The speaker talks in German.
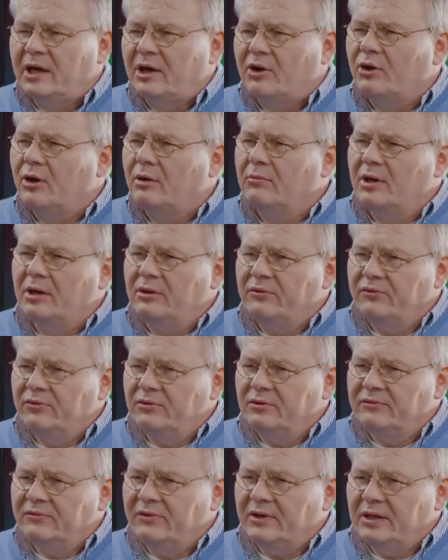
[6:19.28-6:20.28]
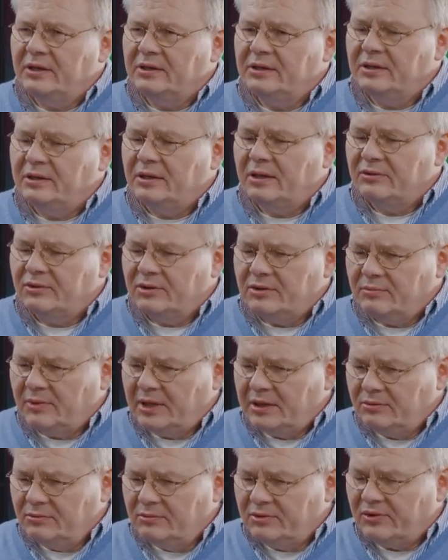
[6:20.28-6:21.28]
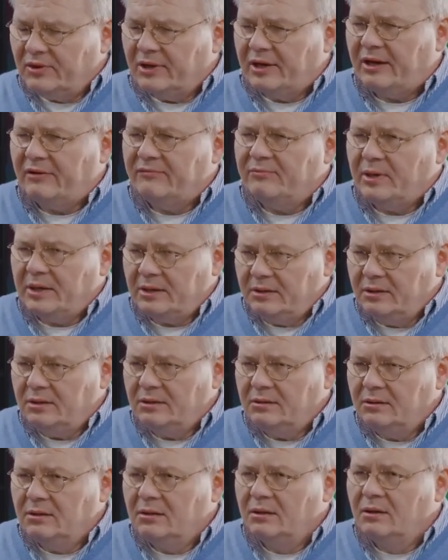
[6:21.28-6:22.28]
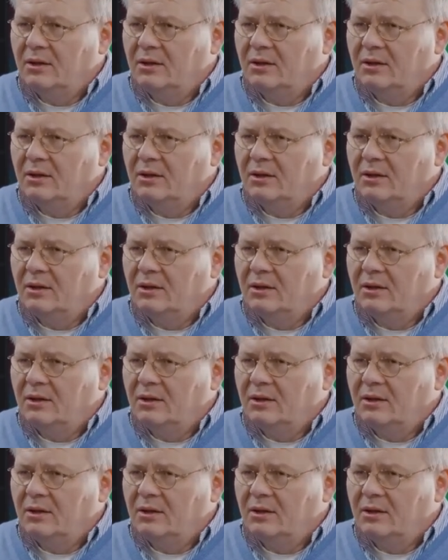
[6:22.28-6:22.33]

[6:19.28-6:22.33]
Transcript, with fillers: dein Körpergefühl verändert? Also ich meine, du bist ein Kraftpaket,